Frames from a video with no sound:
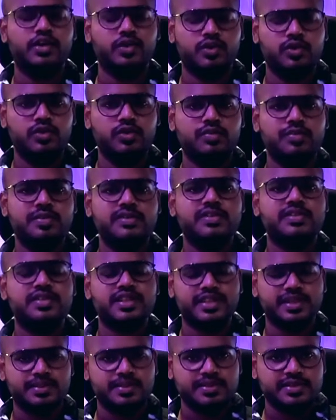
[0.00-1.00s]
என்னோட குரு மிஸ்டர்
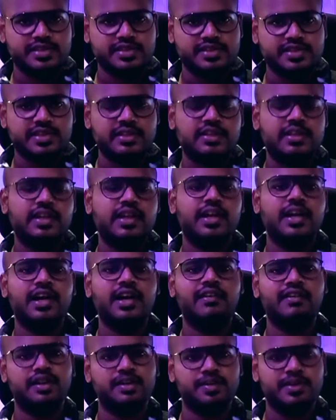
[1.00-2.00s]
சத்யபிரசாத் சார்
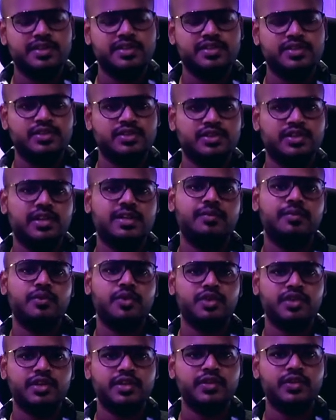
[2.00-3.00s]
அவங்கள பற்றி சொல்லணும்னா
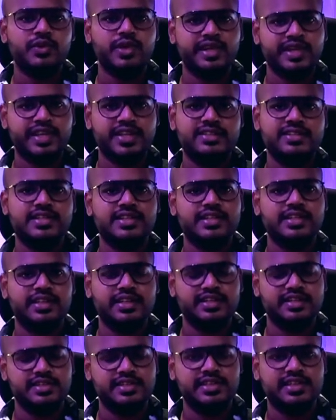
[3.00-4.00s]
மோர் தென் டூ டேக்கேட்ஸ் அந்த
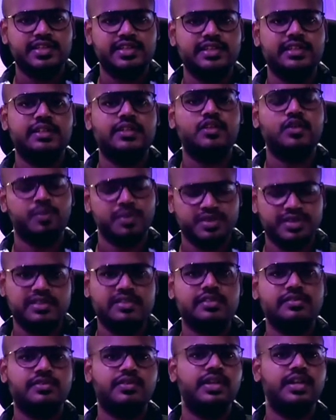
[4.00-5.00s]
இண்டஸ்ட்ரியில் ரொம்ப
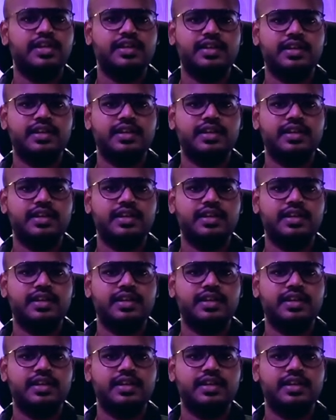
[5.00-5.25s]
சக்ஸஸ்ஃபுல்லாக